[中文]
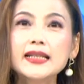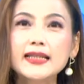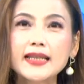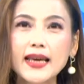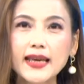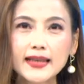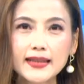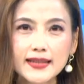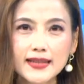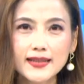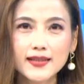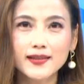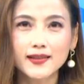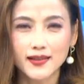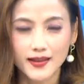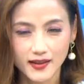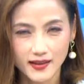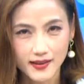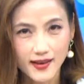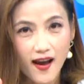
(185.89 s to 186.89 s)
这一
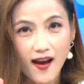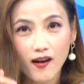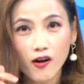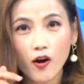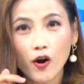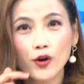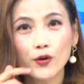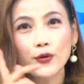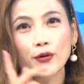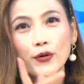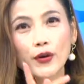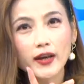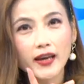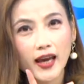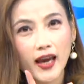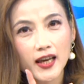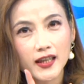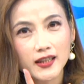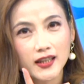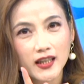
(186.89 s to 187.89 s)
次一样哦，月
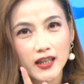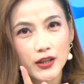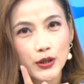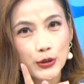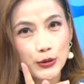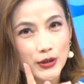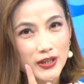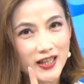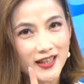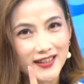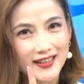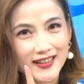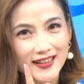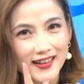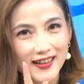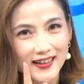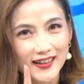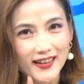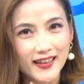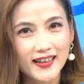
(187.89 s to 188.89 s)
K D 又呈
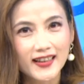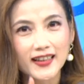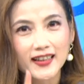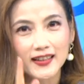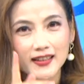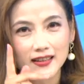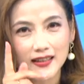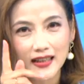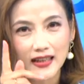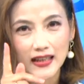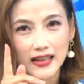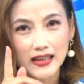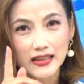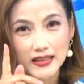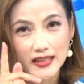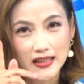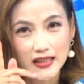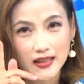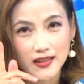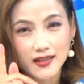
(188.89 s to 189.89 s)
现一个
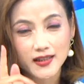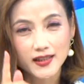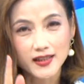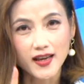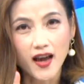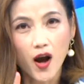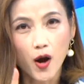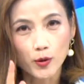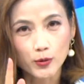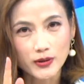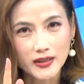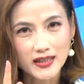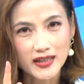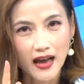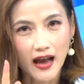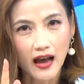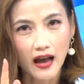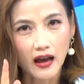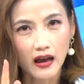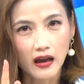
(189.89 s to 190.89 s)
交
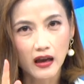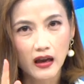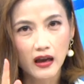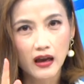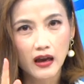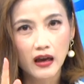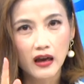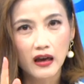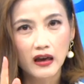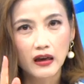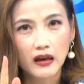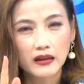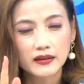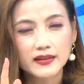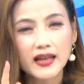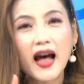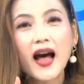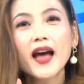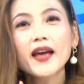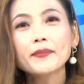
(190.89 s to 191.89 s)
叉，
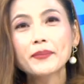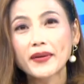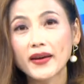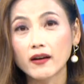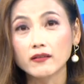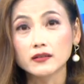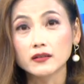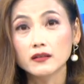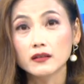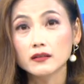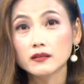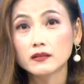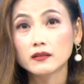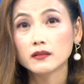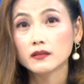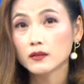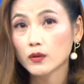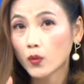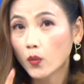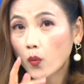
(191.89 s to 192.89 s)
代表呢
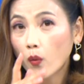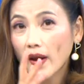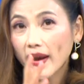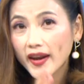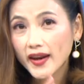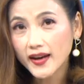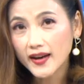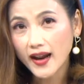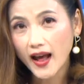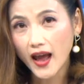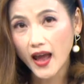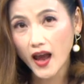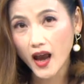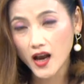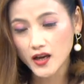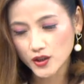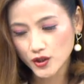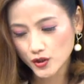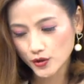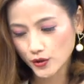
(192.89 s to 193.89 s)
未来
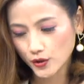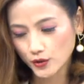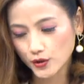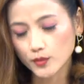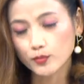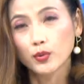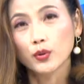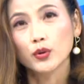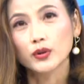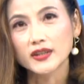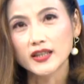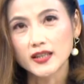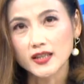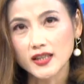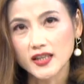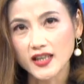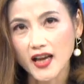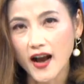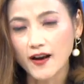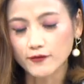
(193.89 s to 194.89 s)
还是有一波的
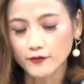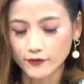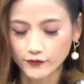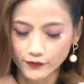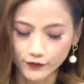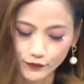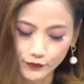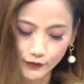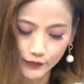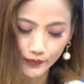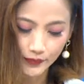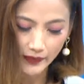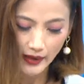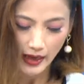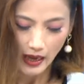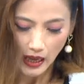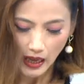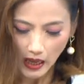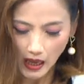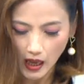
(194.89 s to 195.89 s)
涨幅。
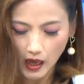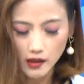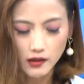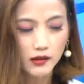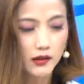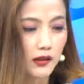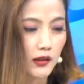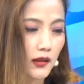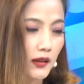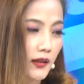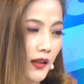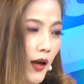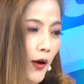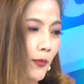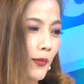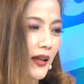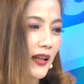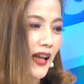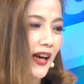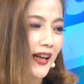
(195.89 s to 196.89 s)
好，那
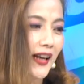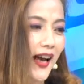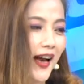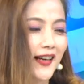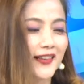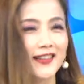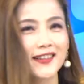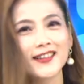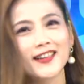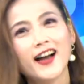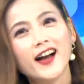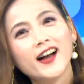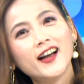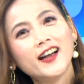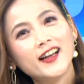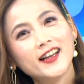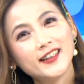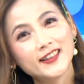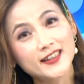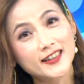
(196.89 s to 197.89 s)
我们来看一下，
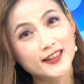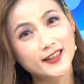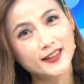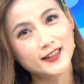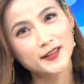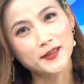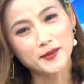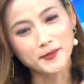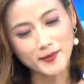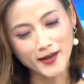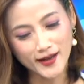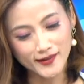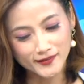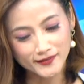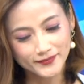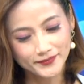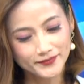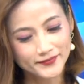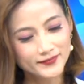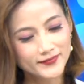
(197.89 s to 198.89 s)
你记得
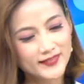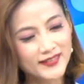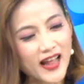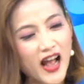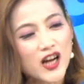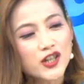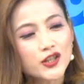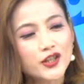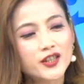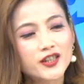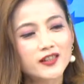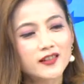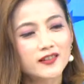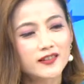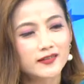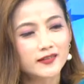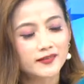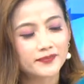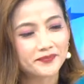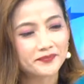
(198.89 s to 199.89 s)
吗？当
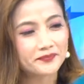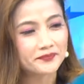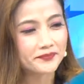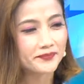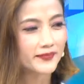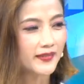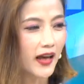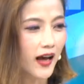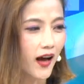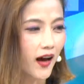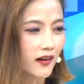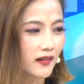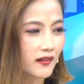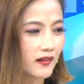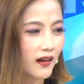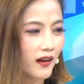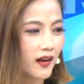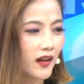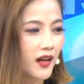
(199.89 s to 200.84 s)
时。好，